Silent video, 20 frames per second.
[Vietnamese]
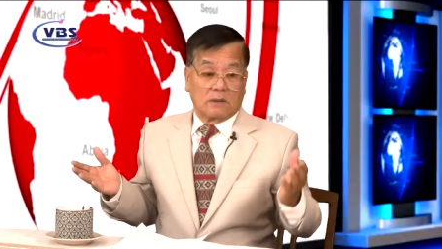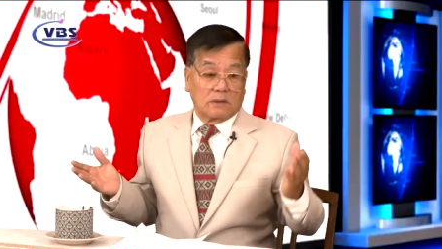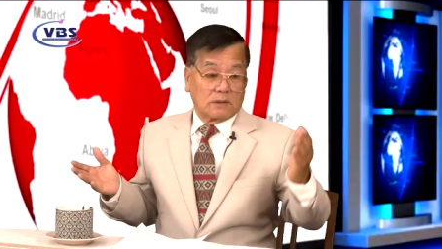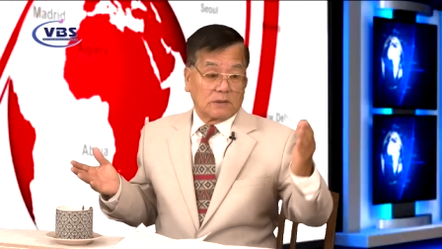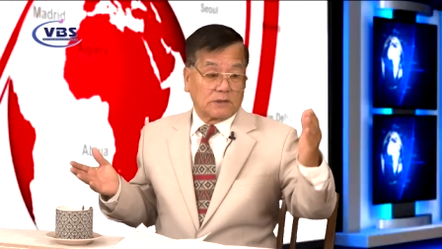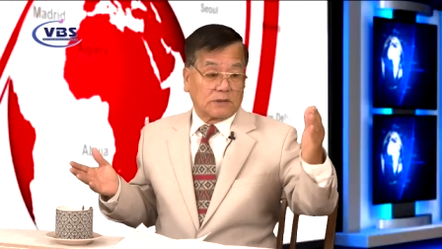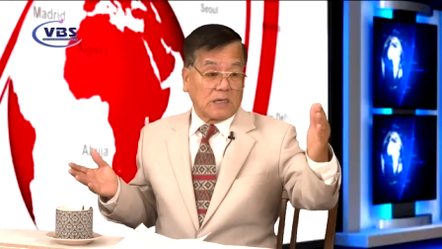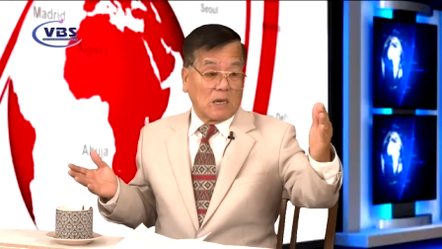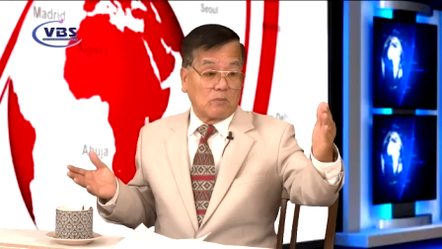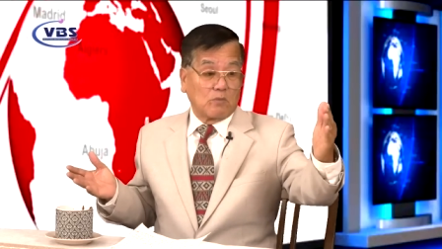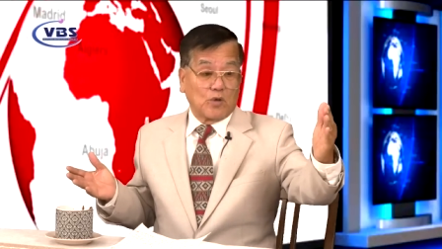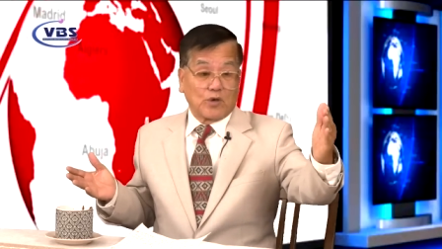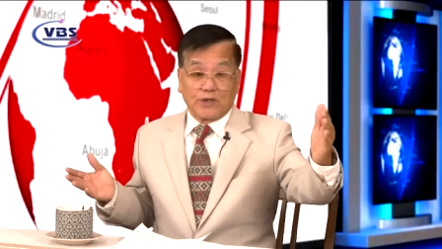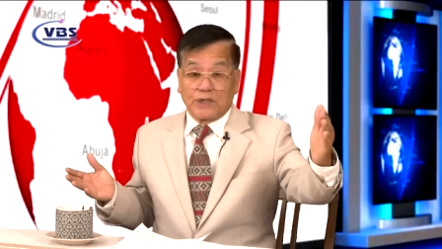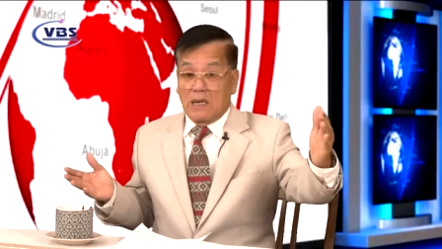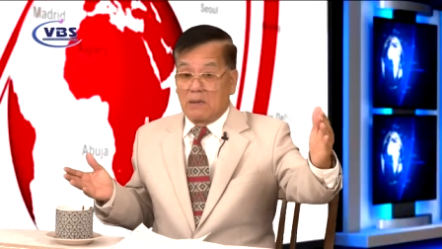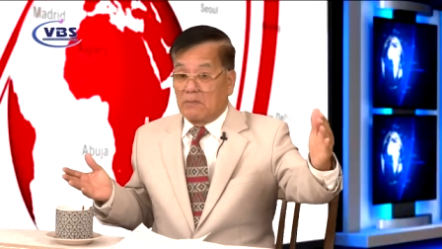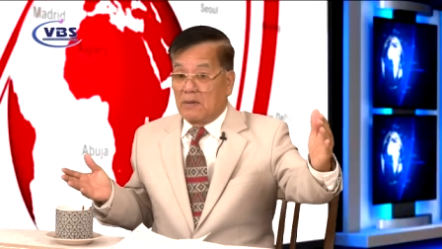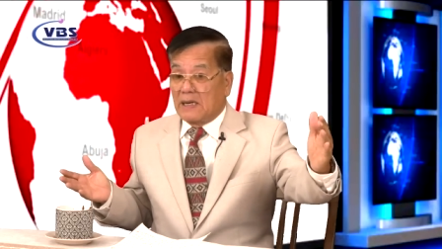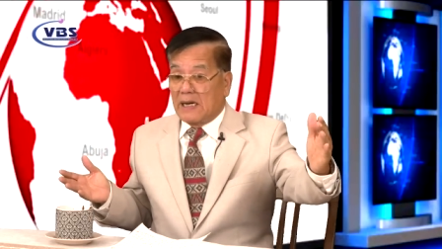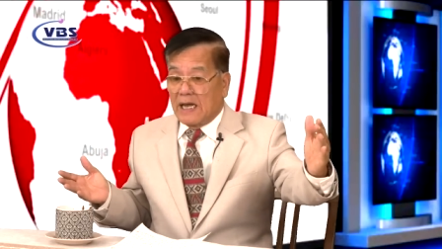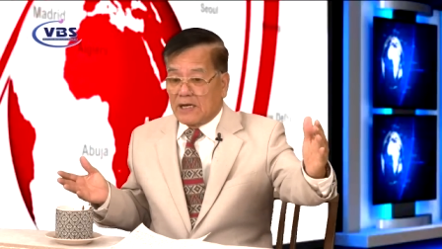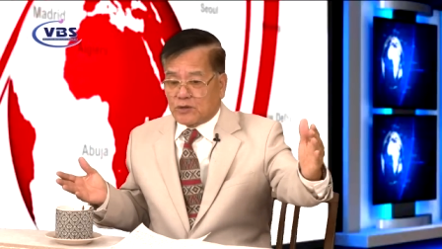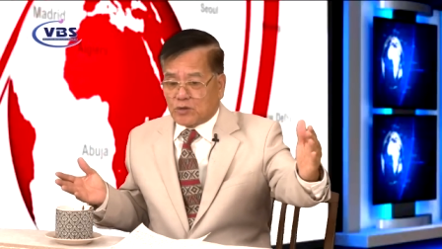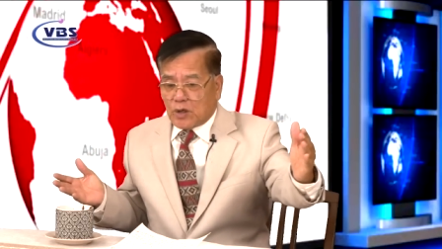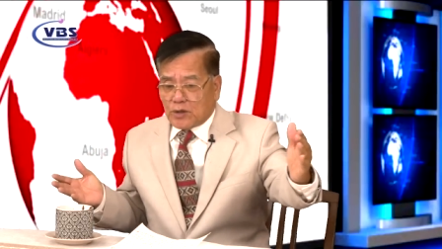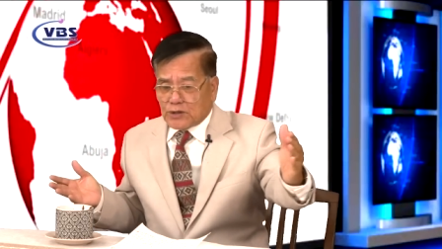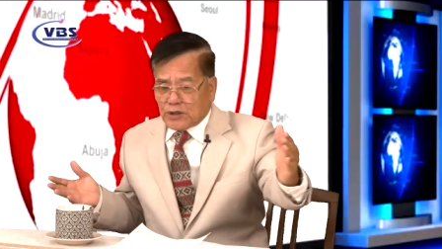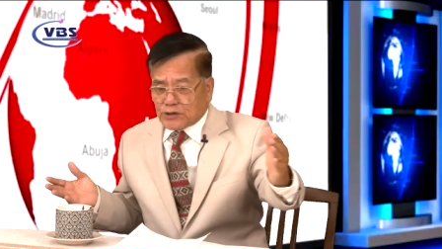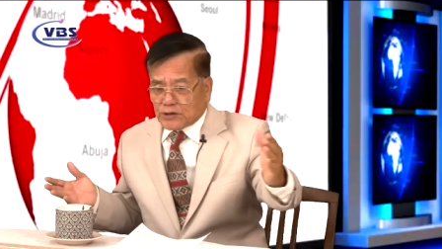Trong một năm mà lãi
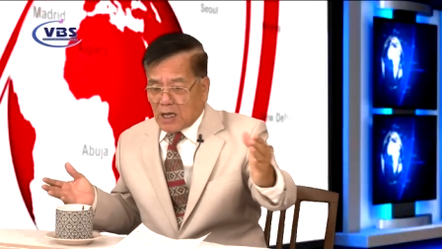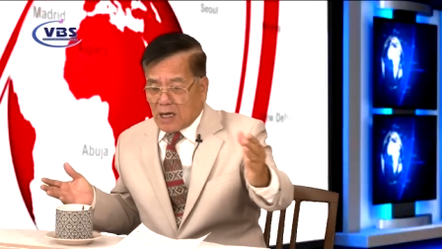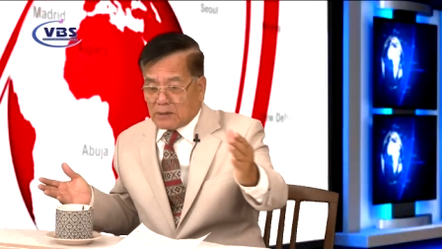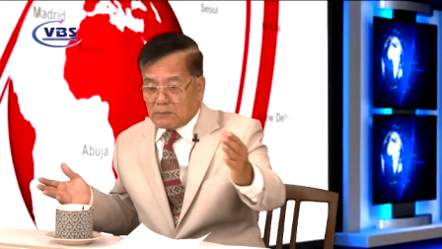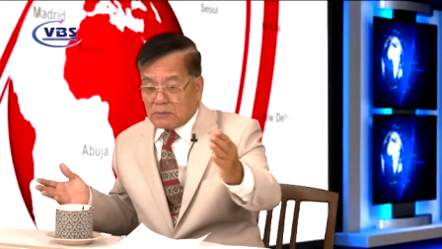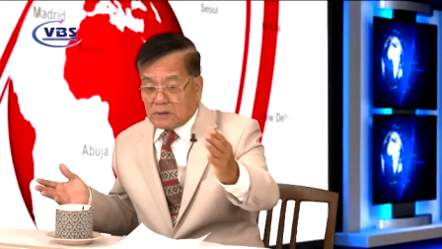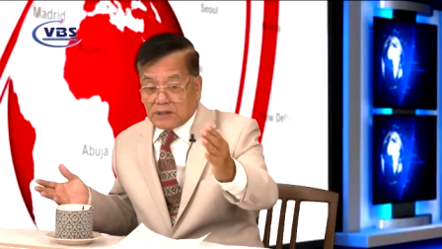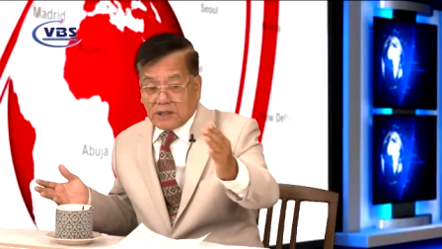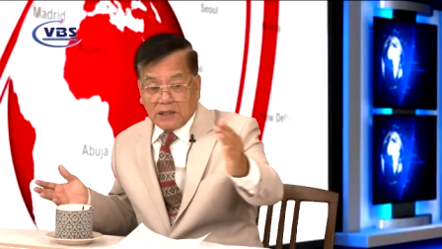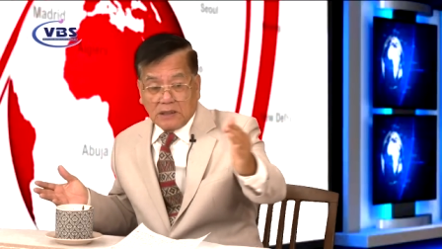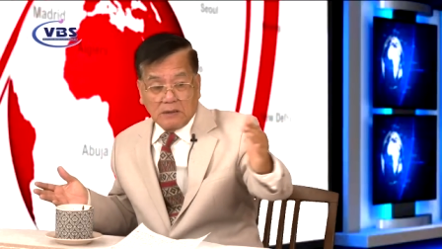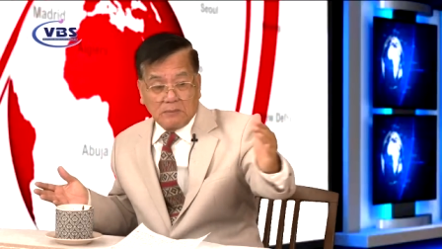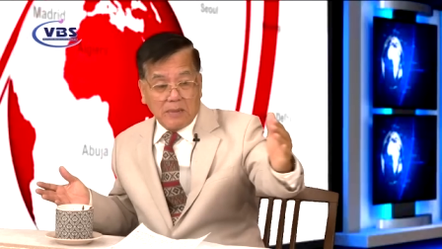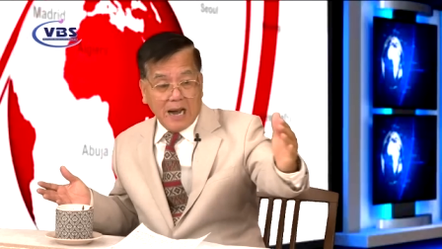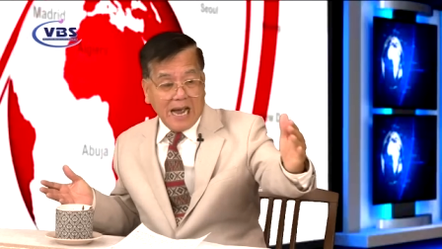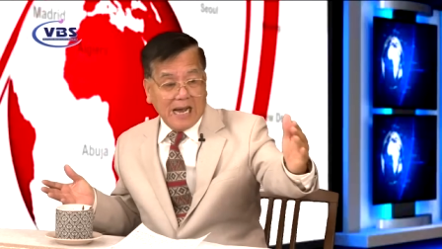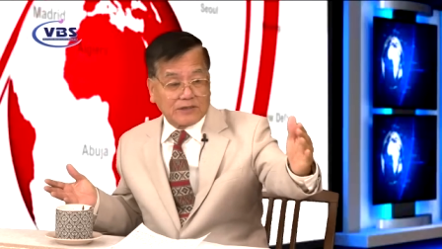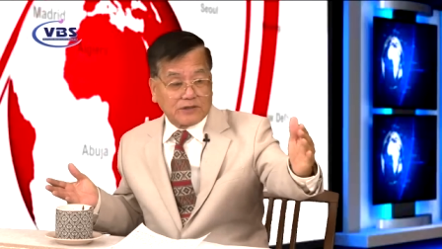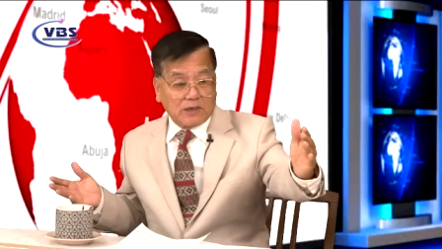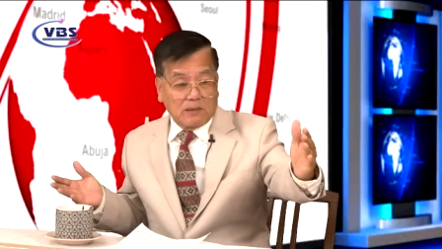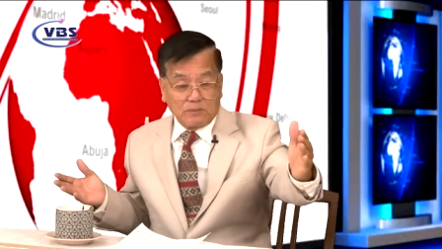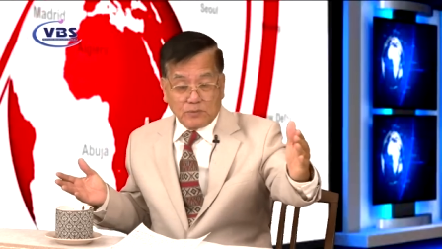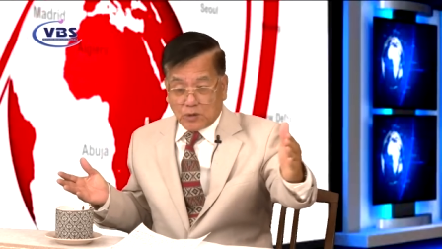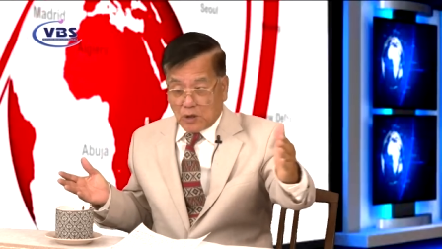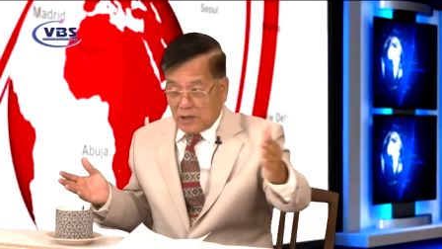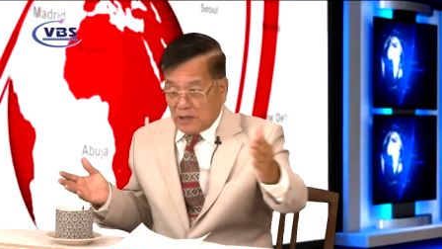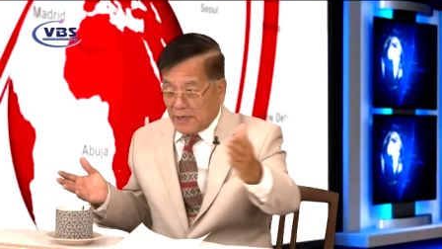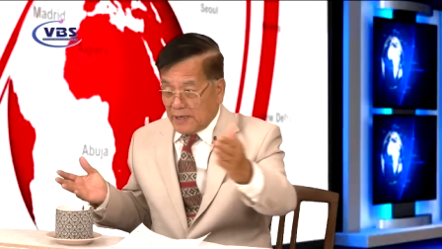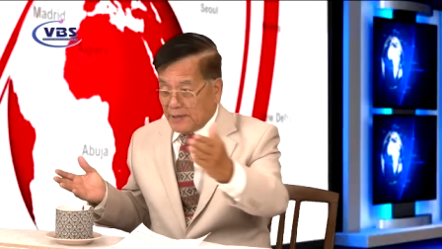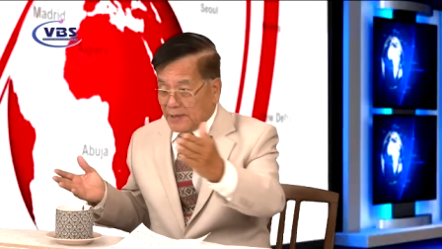suất nó tăng từ ba chấm cho
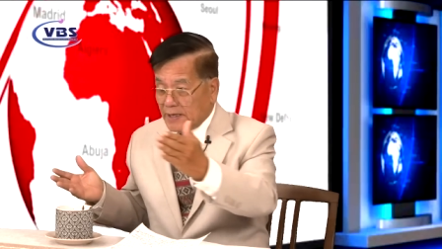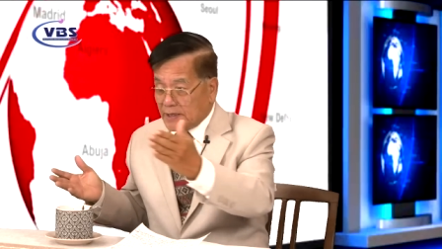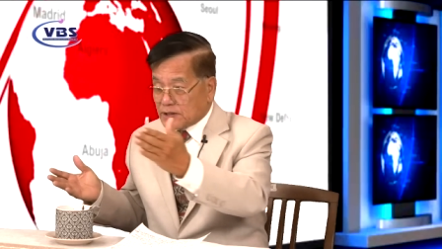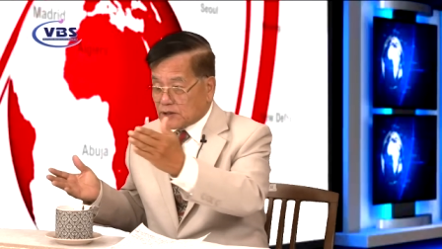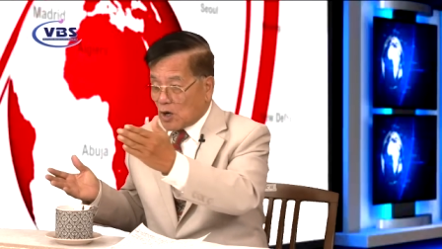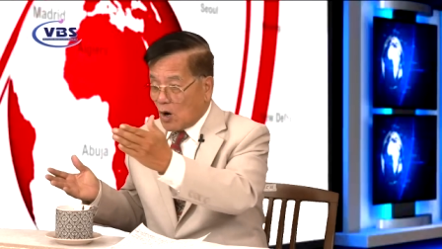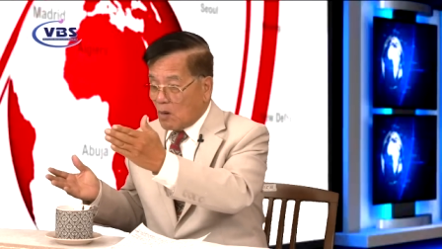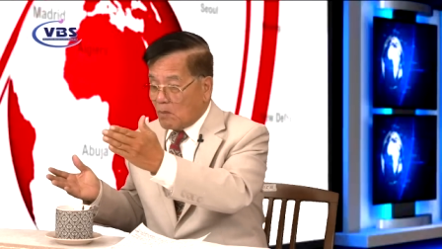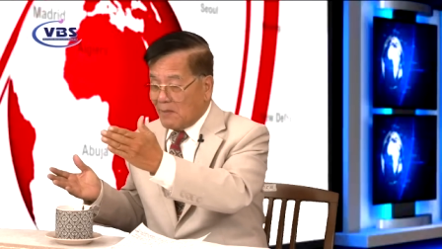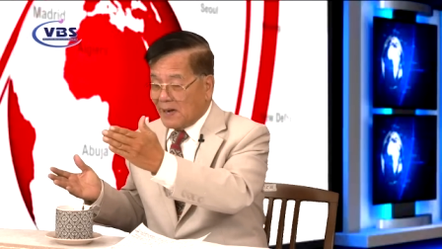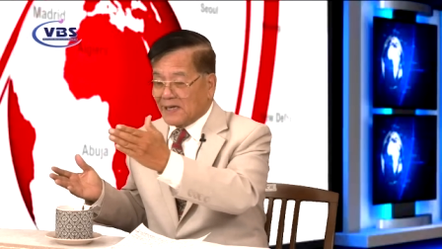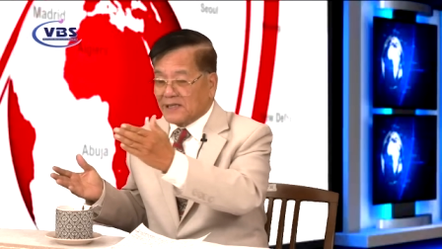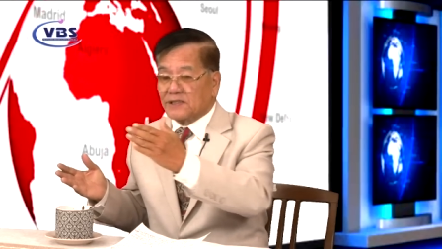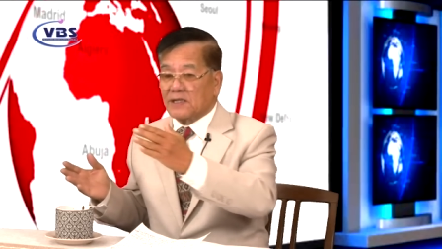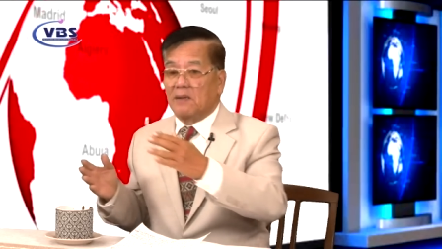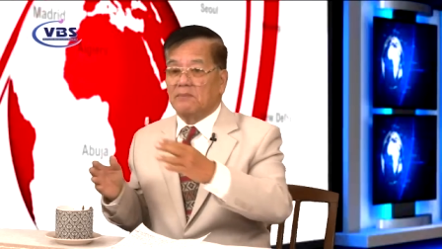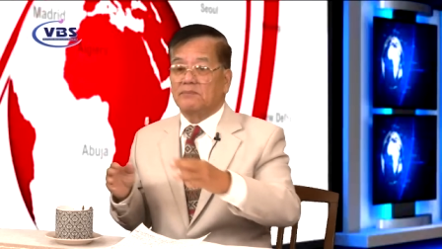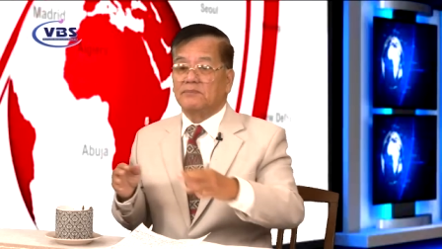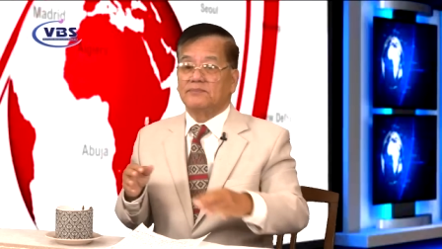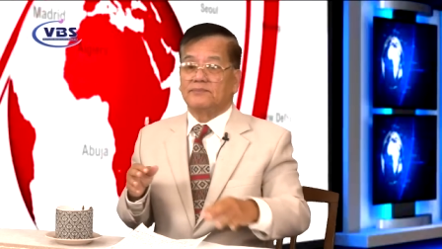lên đến sáu bảy chấm.